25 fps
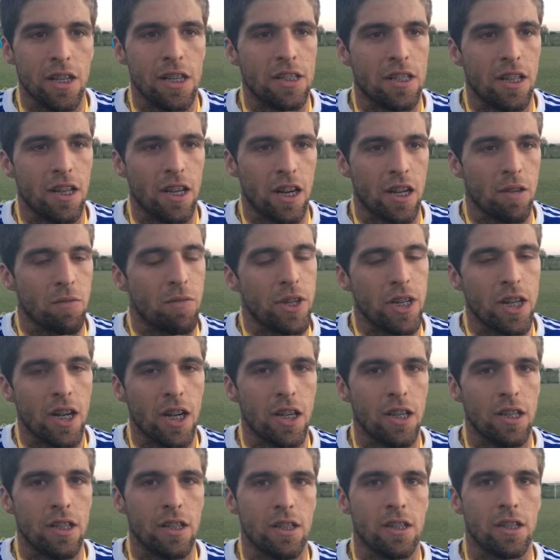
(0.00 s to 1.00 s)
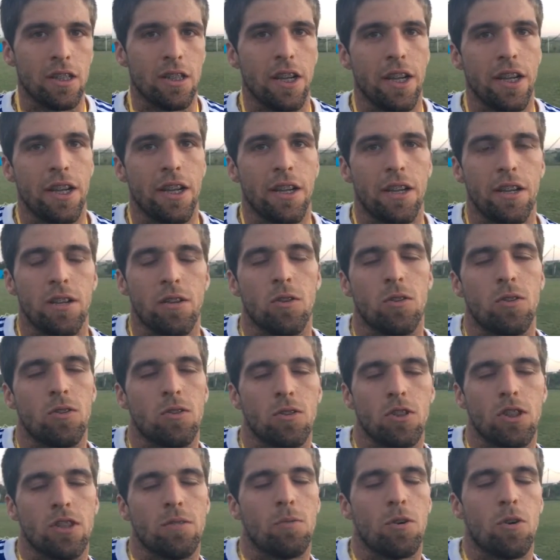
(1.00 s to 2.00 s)
esa es la gran final que
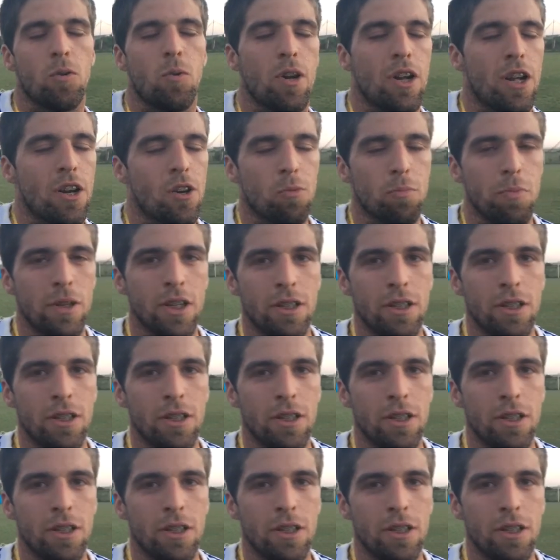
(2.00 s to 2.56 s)
nos, tenemos que jugar la ropa.